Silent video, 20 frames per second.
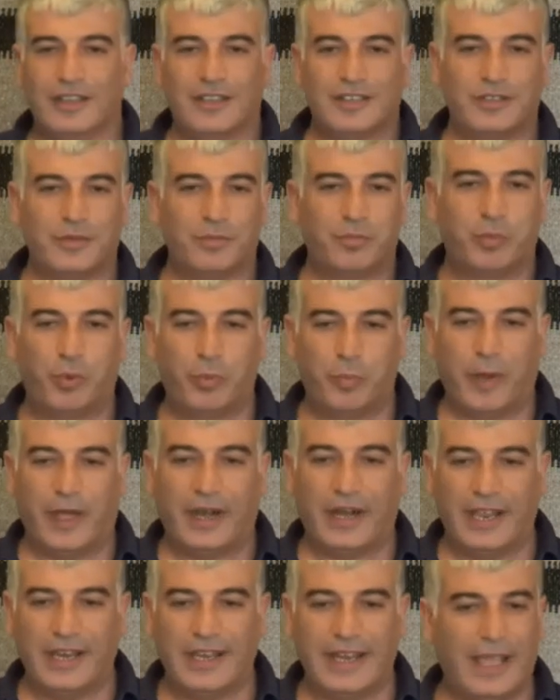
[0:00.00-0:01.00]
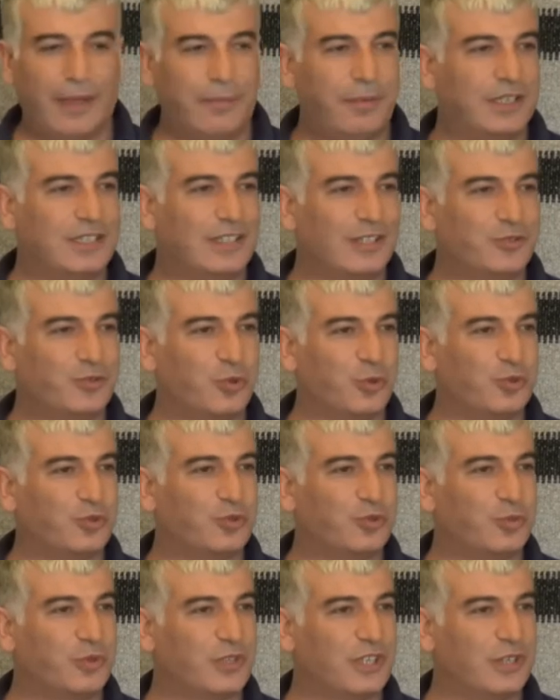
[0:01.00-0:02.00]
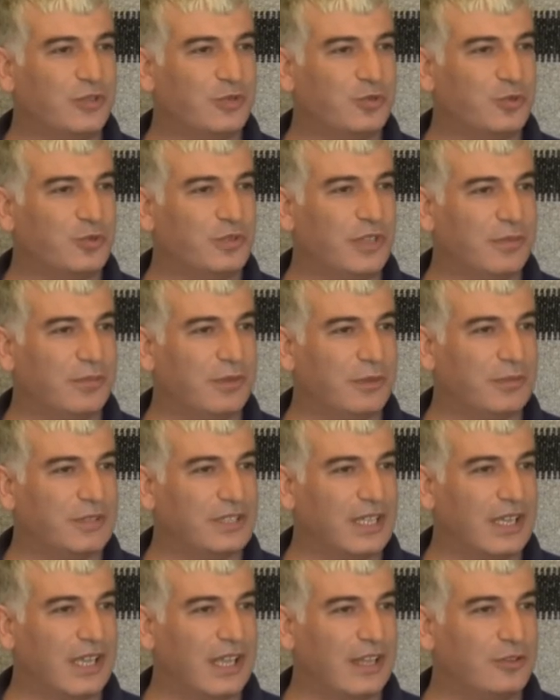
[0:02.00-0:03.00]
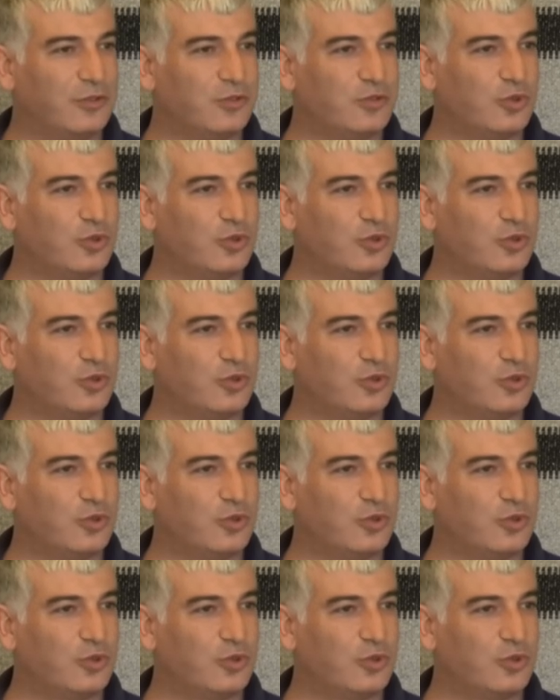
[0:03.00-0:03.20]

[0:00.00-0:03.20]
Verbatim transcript: Şimdi bu parayı ne yapacağız sorusu bu kez gündemimize evet. geldi.